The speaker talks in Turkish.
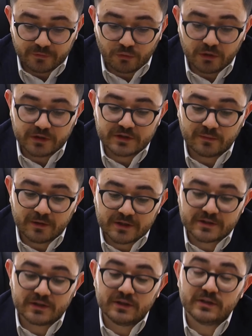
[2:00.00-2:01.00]
Dolayısıyla
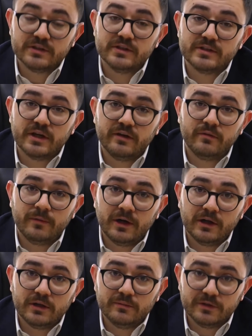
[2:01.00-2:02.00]
bahsedilen cezai ve
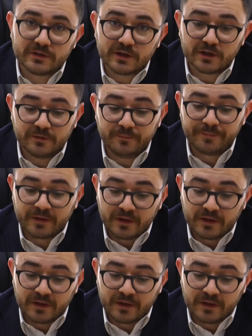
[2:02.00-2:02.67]
mali bir takım